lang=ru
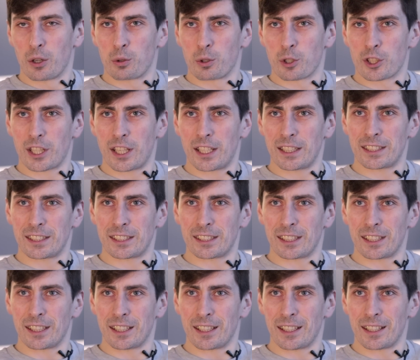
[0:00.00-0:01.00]
учась
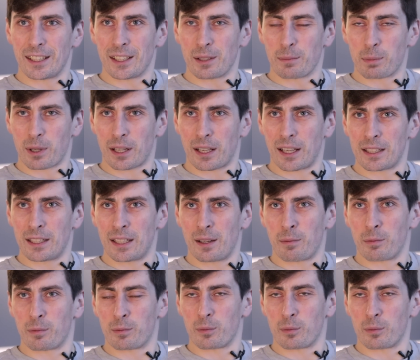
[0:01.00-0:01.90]
э, и проходя